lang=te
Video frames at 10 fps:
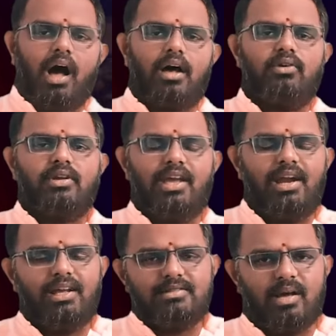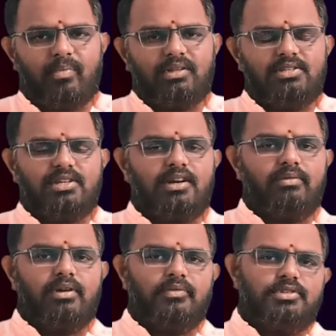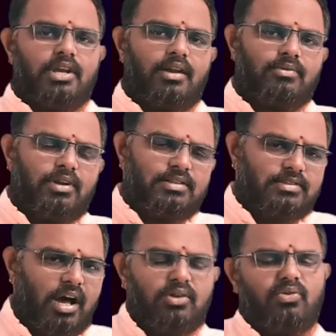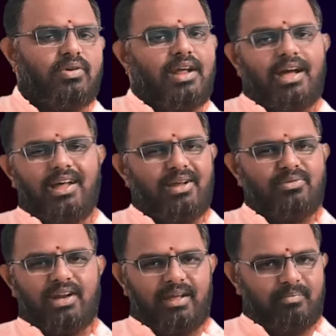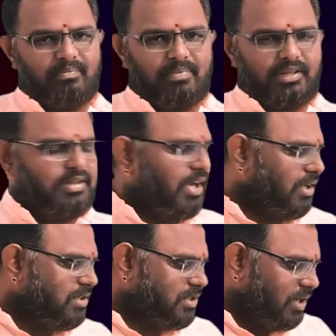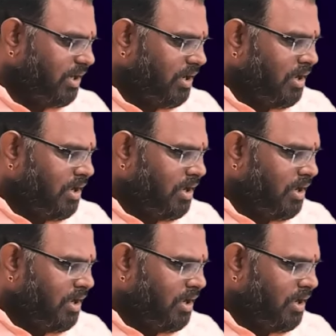ఆరోగ్యానికి సంబంధించినటువంటి విషయాలు కూడా సానుకూలంగానే ఉన్నాయి ప్రత్యేకించి